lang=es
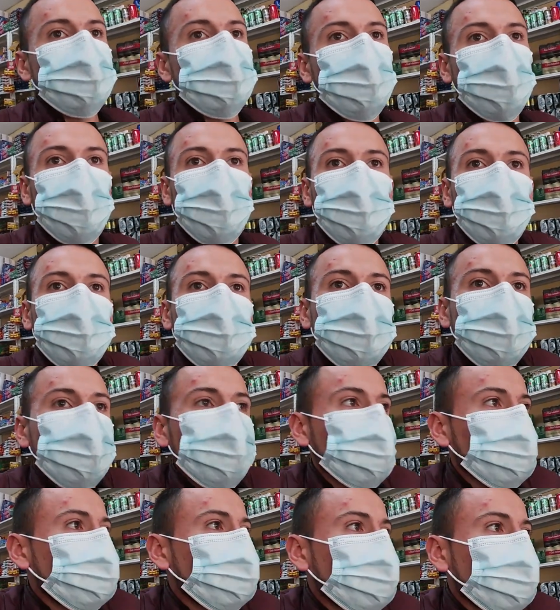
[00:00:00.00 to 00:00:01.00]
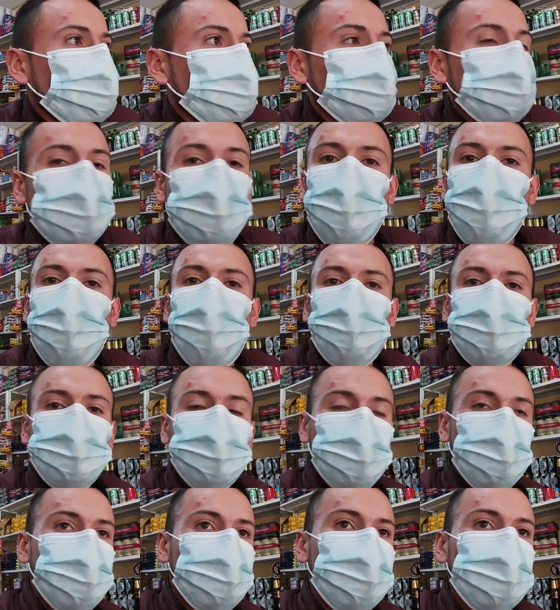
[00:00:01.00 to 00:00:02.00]
llega gente re mal
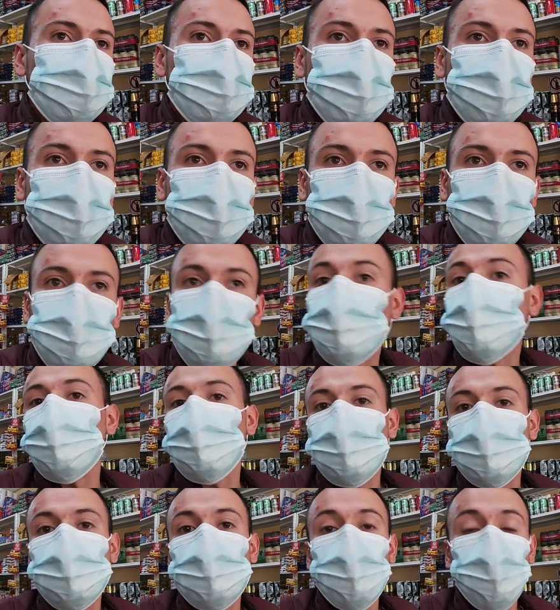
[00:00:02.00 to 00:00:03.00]
llega gente muy